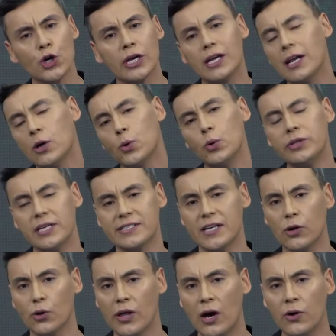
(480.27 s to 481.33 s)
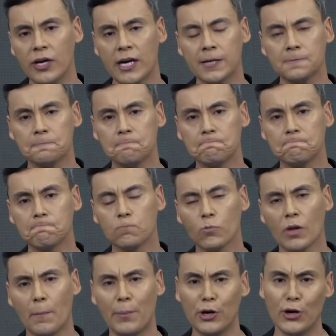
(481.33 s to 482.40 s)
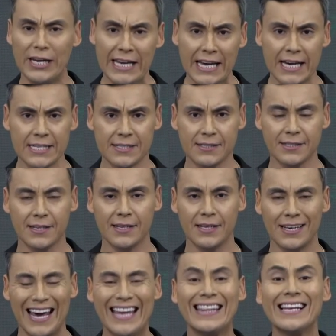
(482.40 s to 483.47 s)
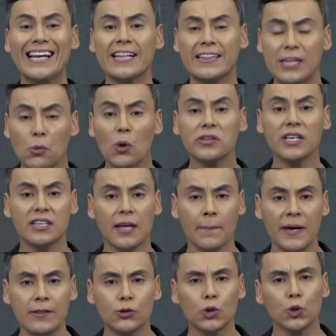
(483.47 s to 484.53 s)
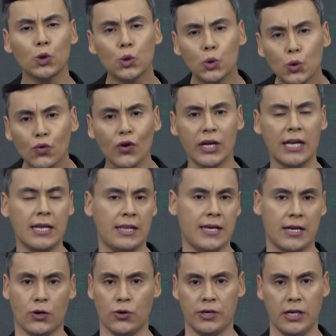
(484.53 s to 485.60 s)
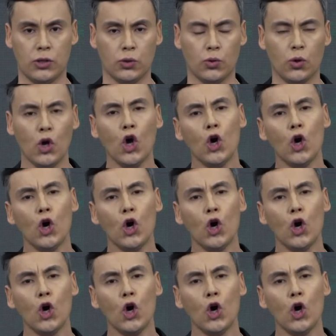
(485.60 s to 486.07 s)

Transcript: que la angustia es algo de ahora. Pero Elías, en el Antiguo Testamento, tuvo que lidiar con esto.